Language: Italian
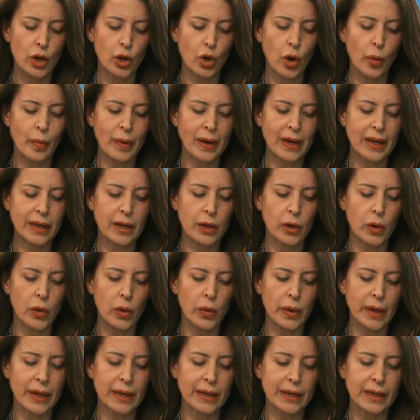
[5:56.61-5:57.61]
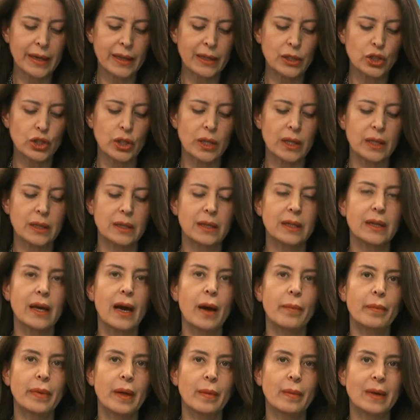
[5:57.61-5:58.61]
come le cronache recenti
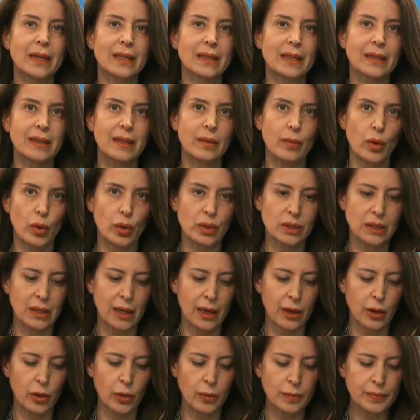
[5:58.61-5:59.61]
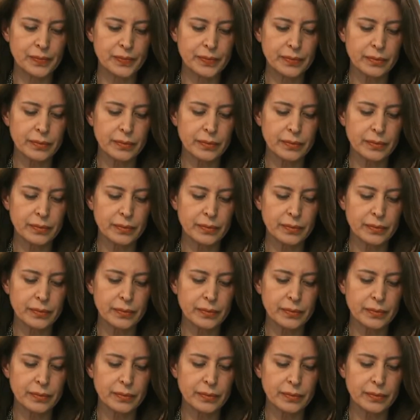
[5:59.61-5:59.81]
ampiamente dimostrano.